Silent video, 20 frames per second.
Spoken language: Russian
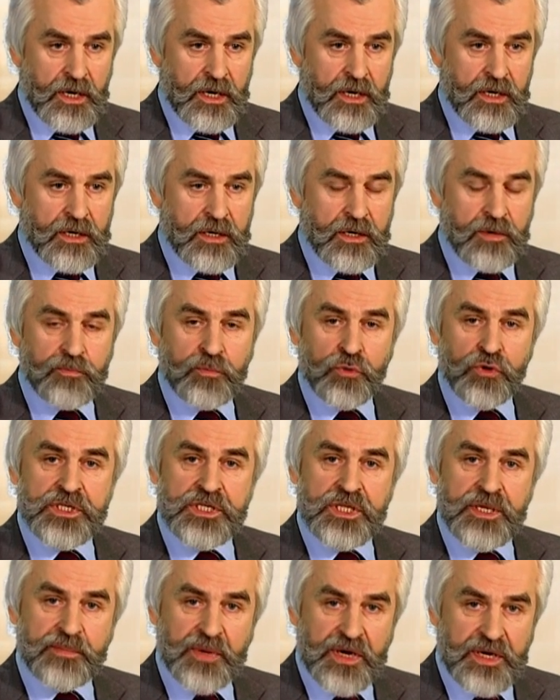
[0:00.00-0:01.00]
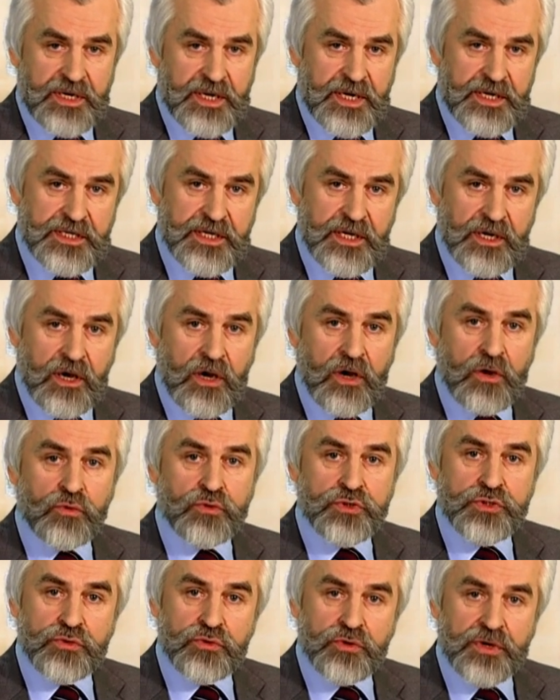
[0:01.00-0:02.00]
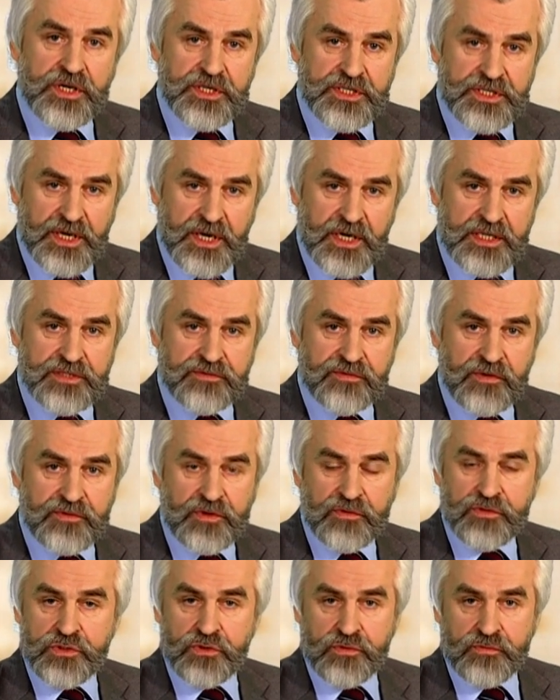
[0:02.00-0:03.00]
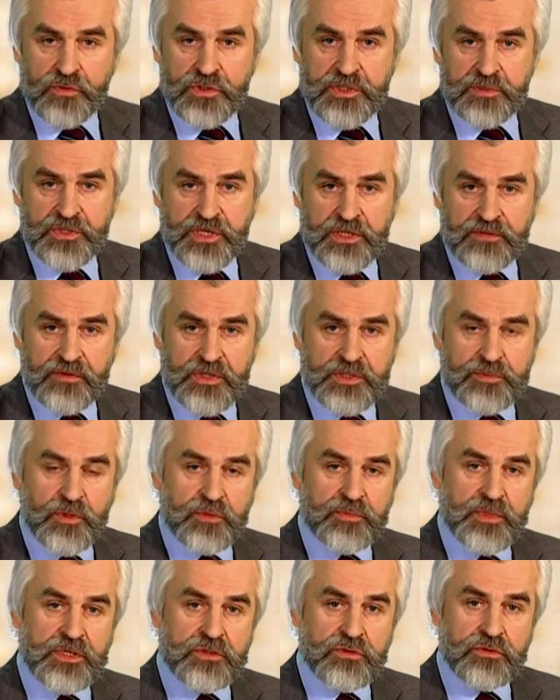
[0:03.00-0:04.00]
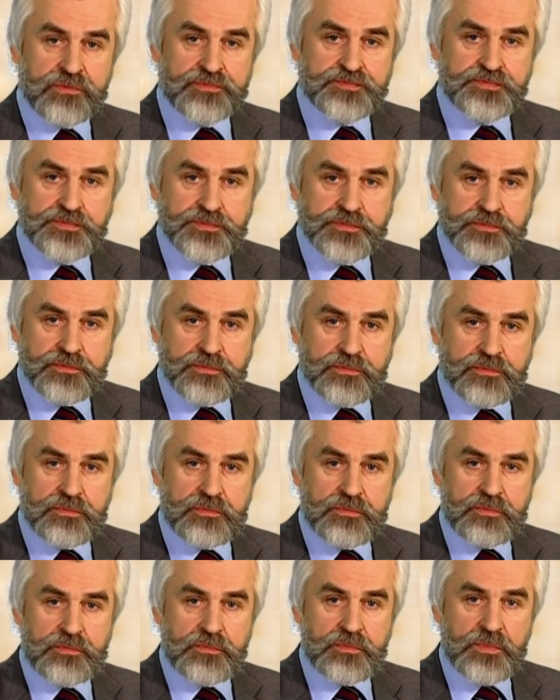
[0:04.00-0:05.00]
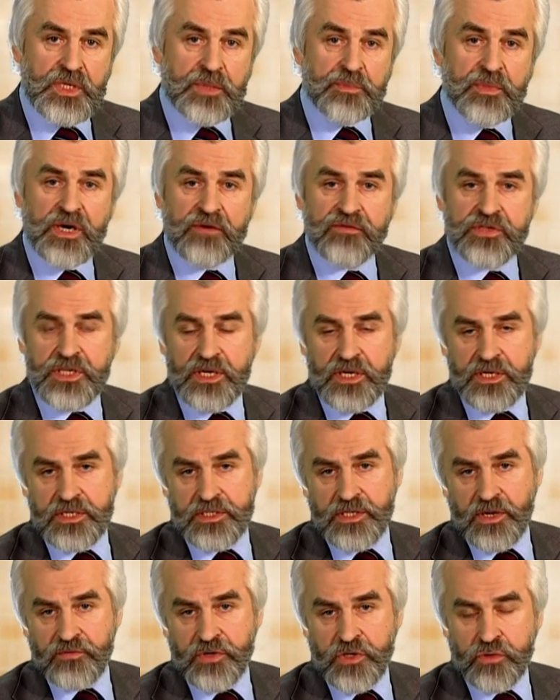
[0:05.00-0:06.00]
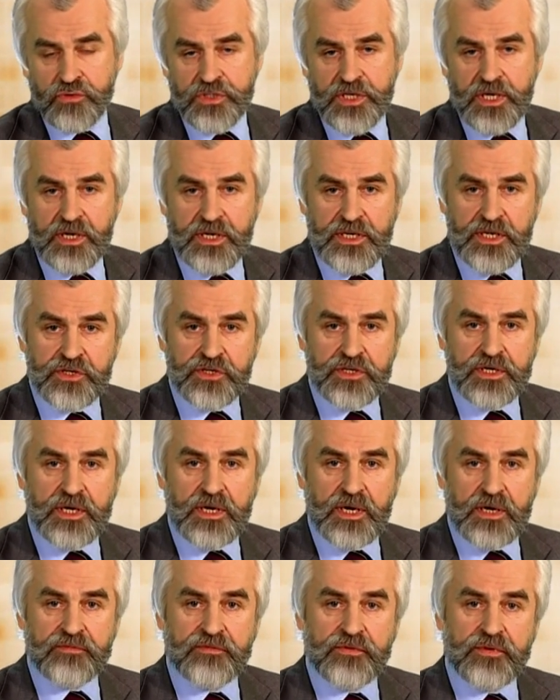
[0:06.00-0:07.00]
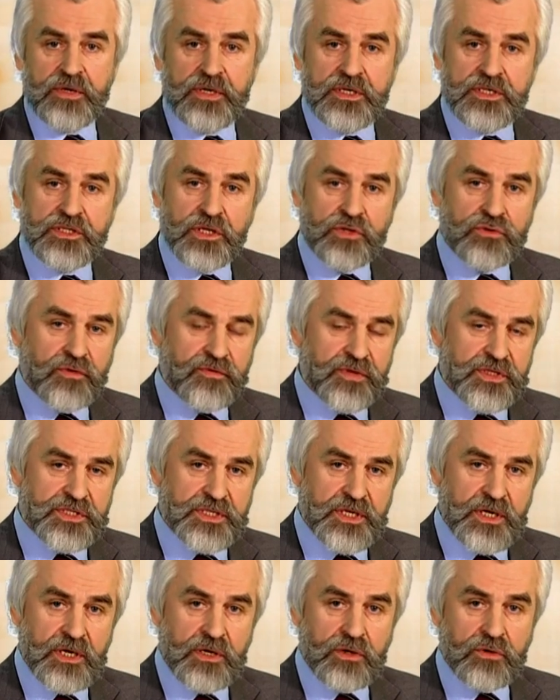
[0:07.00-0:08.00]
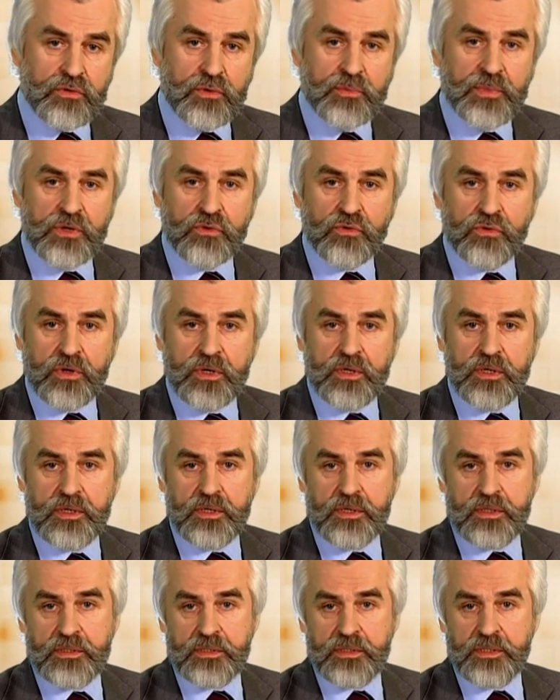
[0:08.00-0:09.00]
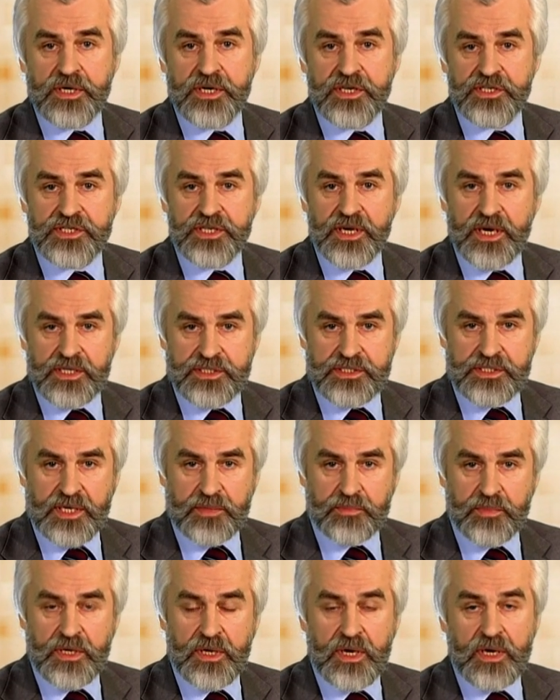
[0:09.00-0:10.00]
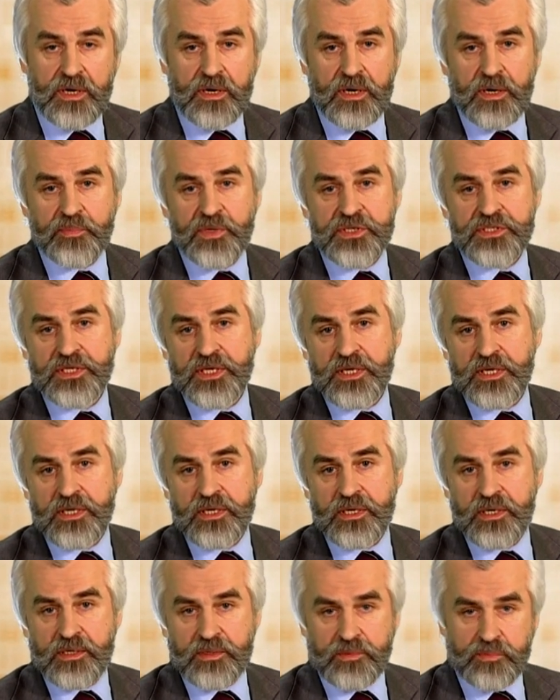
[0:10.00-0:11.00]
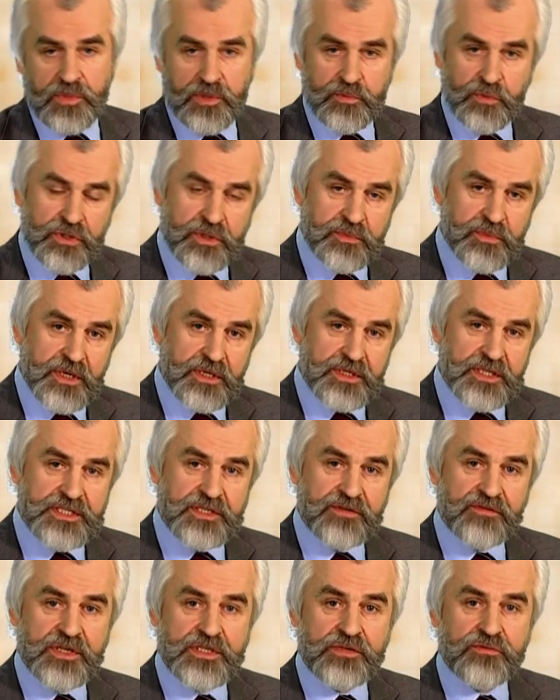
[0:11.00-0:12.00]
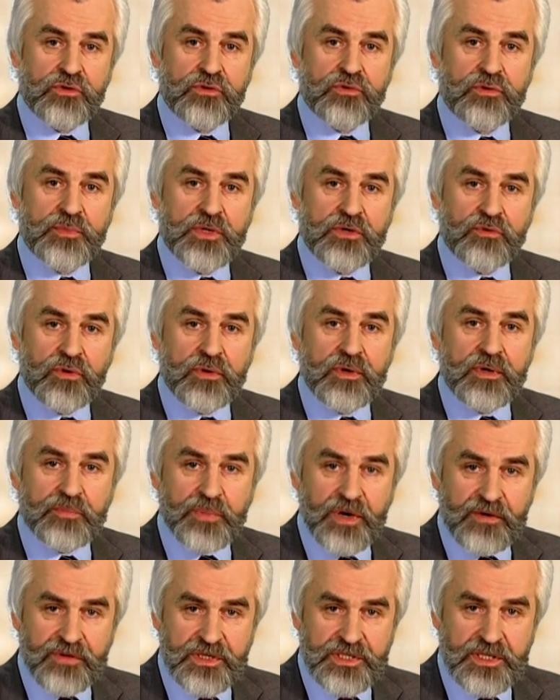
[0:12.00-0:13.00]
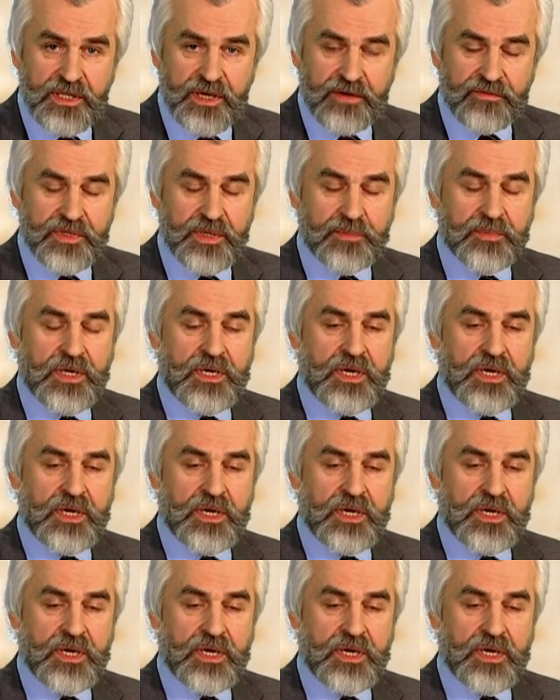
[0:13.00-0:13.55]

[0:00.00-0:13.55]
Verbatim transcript: Э, после принятия Русью христианства в 988 году мировоззрение древнерусских книжников становится глубоко э, христианским, а позднее мы будем называть его глубоко православным,